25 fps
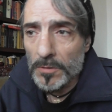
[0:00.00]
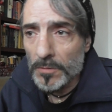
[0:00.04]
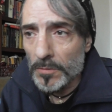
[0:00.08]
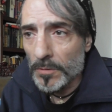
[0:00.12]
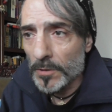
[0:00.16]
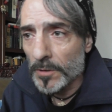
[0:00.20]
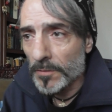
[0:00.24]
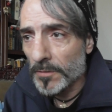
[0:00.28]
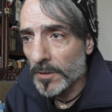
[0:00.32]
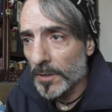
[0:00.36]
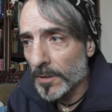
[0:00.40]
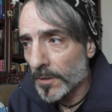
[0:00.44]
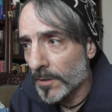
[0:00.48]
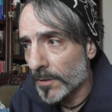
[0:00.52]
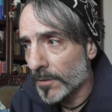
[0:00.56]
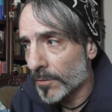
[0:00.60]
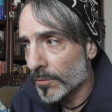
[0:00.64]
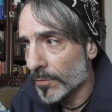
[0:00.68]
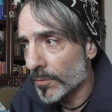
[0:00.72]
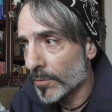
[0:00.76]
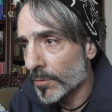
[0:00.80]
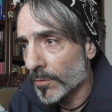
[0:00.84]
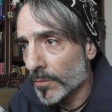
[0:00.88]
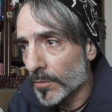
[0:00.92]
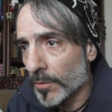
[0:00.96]
vuole vedere
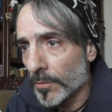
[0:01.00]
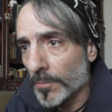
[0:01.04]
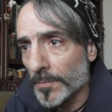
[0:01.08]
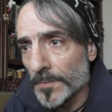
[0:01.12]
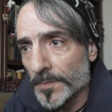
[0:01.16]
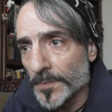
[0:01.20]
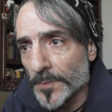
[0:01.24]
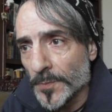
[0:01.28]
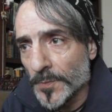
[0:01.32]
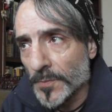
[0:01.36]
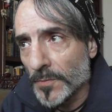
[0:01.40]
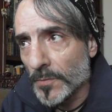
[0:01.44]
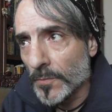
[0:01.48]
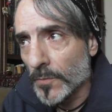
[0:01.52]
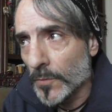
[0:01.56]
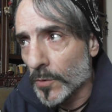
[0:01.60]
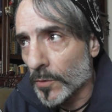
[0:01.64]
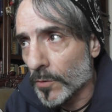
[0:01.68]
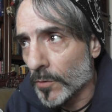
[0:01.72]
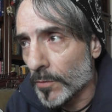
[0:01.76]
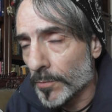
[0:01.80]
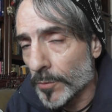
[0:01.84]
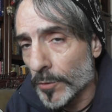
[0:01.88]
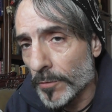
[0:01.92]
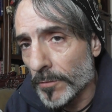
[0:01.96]
tutto
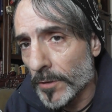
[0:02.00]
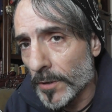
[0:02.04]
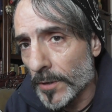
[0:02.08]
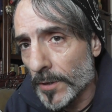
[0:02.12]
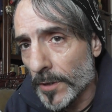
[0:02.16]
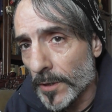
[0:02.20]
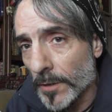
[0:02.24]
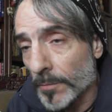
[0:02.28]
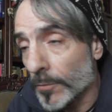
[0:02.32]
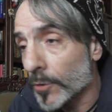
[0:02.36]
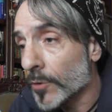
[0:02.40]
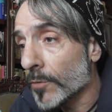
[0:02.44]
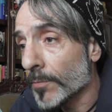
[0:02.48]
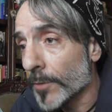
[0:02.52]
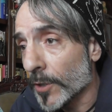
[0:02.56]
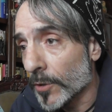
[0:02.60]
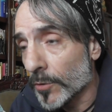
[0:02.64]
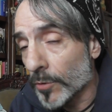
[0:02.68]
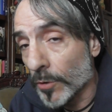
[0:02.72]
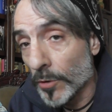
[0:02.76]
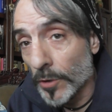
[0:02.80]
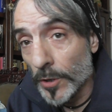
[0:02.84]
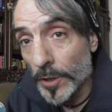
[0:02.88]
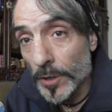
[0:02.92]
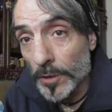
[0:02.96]
se lo puoi vedere, ti
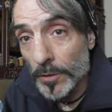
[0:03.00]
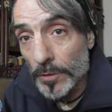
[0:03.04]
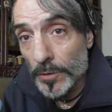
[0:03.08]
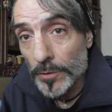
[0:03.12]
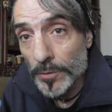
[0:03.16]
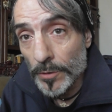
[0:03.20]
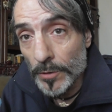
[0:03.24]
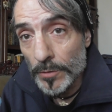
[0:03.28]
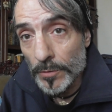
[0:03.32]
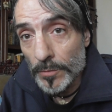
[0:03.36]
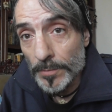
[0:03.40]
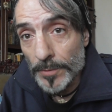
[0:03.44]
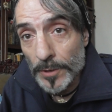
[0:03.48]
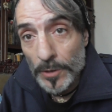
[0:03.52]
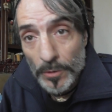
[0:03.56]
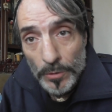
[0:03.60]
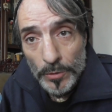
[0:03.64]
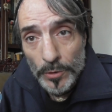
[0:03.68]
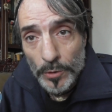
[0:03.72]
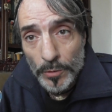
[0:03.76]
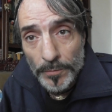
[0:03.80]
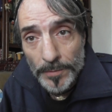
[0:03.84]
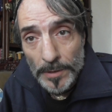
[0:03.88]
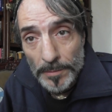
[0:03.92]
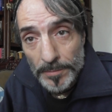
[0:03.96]
metto il link sotto perché
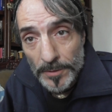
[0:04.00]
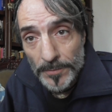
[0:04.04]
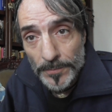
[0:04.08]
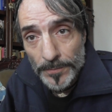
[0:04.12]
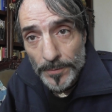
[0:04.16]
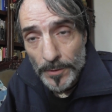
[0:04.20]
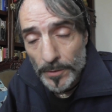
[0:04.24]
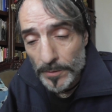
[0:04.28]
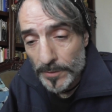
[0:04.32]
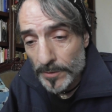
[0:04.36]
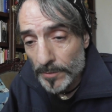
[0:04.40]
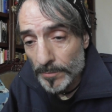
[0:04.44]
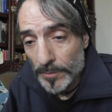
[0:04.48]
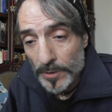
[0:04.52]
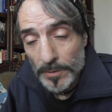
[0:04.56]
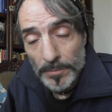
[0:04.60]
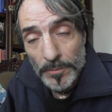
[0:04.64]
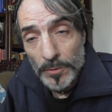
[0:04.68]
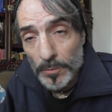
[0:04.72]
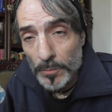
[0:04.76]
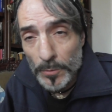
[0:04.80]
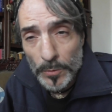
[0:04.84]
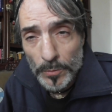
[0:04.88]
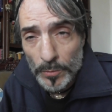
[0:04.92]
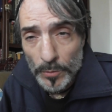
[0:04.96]
lo devo fare per forza, mi
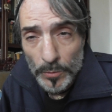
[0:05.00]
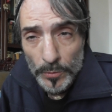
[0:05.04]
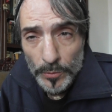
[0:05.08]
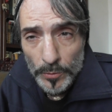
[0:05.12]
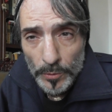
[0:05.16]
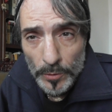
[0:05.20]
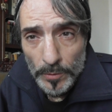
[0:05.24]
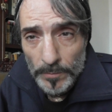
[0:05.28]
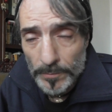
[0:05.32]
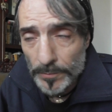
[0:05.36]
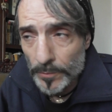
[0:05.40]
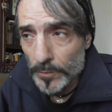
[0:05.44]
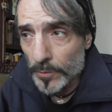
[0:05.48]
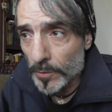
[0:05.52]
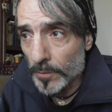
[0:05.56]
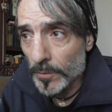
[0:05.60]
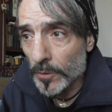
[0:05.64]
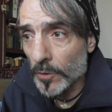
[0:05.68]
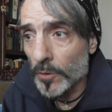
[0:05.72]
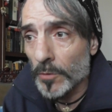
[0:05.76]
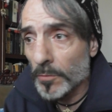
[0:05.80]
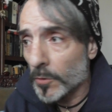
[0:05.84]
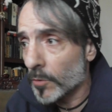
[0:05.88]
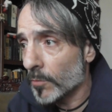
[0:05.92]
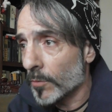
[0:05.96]
sembra, non, lo so come funziona,
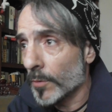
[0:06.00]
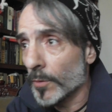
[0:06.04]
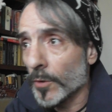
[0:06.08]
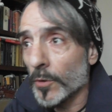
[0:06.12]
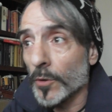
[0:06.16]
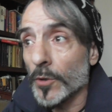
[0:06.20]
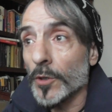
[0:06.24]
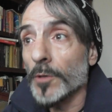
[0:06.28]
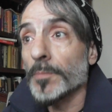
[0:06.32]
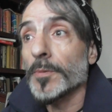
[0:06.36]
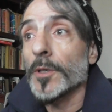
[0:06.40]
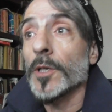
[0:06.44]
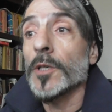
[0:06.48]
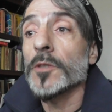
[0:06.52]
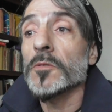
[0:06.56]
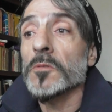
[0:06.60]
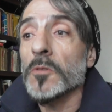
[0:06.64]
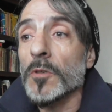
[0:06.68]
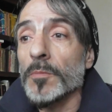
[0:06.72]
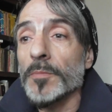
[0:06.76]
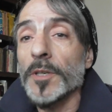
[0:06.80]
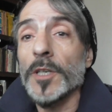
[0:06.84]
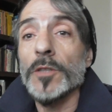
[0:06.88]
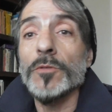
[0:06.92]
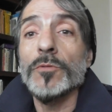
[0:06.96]
io comunque me l'ho ripreso,
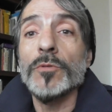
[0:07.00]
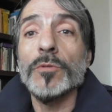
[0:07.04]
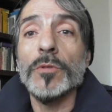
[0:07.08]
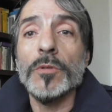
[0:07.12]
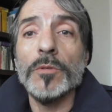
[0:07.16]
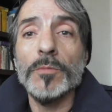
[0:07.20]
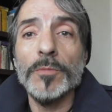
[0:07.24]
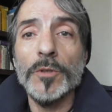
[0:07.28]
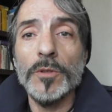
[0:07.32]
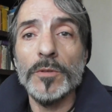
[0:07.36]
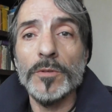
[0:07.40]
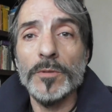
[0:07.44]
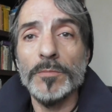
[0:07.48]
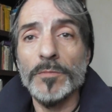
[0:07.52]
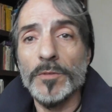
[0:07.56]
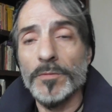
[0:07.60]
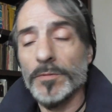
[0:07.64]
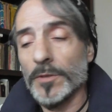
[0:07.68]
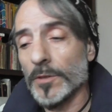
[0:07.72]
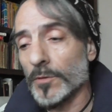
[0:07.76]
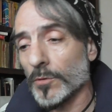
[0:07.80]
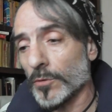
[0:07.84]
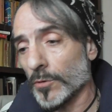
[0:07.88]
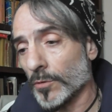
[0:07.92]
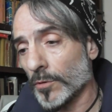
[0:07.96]
lo metto, no, se mi
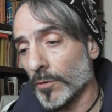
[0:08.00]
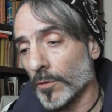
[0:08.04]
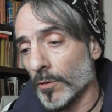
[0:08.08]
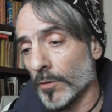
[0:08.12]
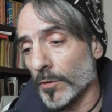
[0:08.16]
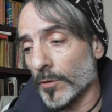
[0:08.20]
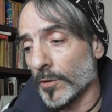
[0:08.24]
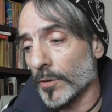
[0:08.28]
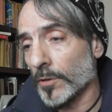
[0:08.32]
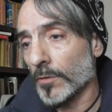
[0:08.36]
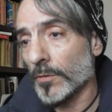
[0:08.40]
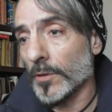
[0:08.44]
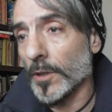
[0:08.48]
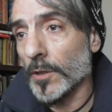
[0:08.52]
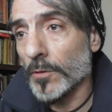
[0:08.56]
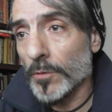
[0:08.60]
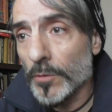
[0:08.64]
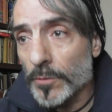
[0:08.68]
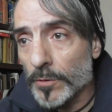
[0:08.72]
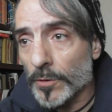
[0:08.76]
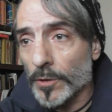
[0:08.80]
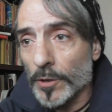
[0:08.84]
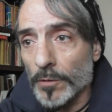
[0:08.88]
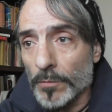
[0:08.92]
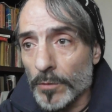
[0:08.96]
fanno storie,
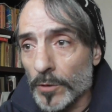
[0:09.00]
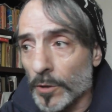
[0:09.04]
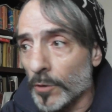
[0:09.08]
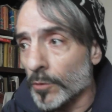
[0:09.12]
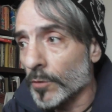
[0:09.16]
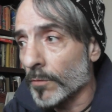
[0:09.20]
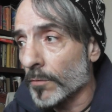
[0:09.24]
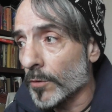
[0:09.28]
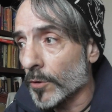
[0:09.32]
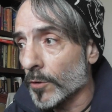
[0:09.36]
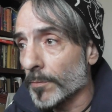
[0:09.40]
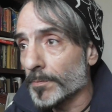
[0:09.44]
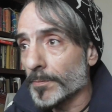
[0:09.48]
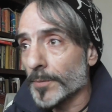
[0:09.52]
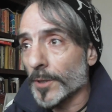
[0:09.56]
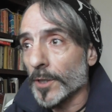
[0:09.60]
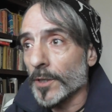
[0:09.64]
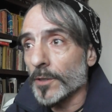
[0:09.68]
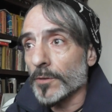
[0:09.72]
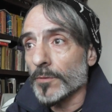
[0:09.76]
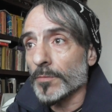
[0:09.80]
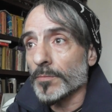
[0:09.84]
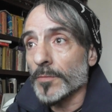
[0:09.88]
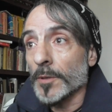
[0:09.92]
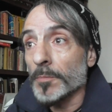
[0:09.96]
tanto scrivo da dove l'ho
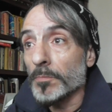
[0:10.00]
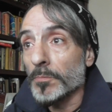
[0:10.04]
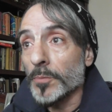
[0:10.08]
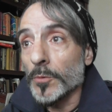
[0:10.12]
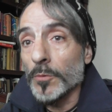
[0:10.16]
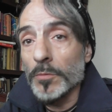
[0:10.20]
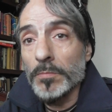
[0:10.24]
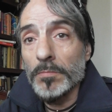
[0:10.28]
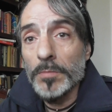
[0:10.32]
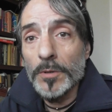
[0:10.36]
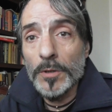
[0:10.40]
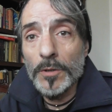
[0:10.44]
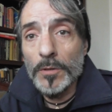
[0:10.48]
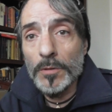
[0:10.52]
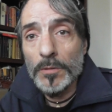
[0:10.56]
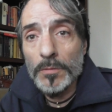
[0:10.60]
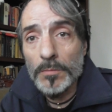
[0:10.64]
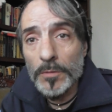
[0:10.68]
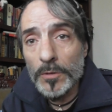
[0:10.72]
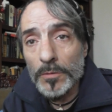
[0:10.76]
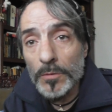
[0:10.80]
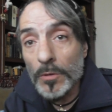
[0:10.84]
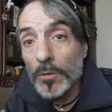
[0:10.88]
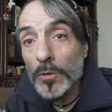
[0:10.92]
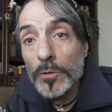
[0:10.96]
preso è pubblico,
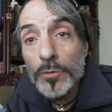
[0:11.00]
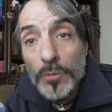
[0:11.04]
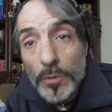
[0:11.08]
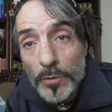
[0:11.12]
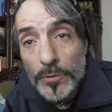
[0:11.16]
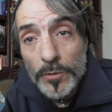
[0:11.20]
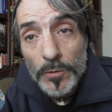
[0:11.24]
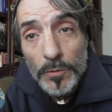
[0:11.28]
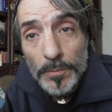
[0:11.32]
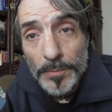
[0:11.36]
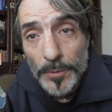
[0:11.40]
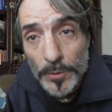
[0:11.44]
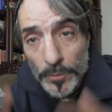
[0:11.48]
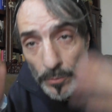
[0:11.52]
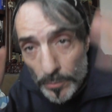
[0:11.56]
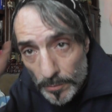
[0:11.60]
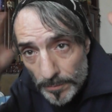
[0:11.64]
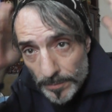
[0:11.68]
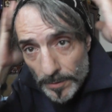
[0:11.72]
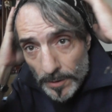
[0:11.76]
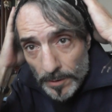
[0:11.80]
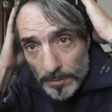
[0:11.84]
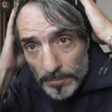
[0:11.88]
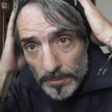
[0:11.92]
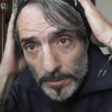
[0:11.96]
non, lo so se lo posso
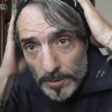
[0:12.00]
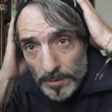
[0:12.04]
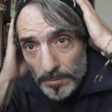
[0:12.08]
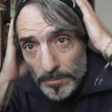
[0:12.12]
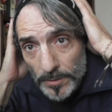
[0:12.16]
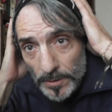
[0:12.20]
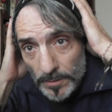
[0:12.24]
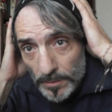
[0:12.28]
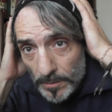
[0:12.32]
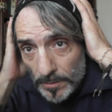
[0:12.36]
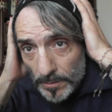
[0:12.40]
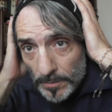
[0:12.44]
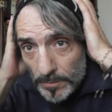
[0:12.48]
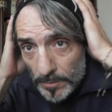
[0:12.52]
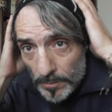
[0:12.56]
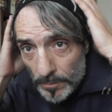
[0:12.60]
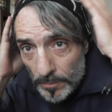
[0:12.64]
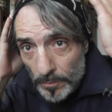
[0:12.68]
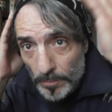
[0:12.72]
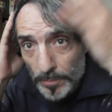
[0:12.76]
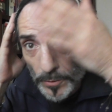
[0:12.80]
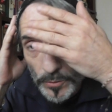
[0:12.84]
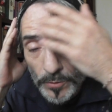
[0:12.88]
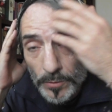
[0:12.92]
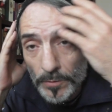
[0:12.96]
fare veramente, se
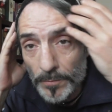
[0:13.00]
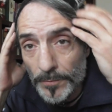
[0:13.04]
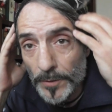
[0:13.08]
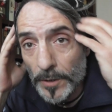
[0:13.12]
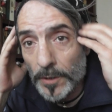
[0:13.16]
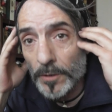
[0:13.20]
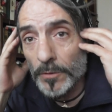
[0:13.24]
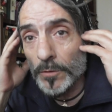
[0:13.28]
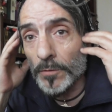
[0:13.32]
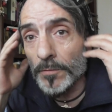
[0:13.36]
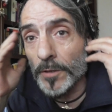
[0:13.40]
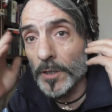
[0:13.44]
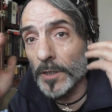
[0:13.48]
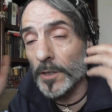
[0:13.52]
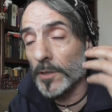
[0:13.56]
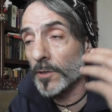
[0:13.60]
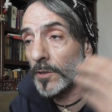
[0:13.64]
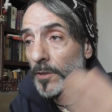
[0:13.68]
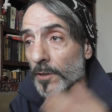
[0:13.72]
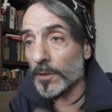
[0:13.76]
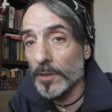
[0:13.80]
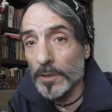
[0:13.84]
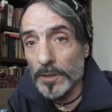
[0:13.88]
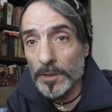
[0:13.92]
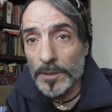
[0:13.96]
non lo posso fare dovrà
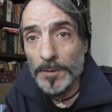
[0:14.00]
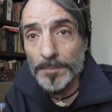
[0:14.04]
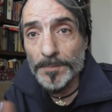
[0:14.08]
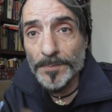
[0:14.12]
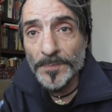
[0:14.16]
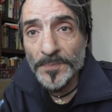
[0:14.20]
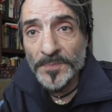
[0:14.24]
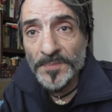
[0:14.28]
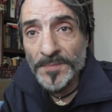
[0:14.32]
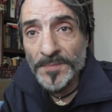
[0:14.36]
essere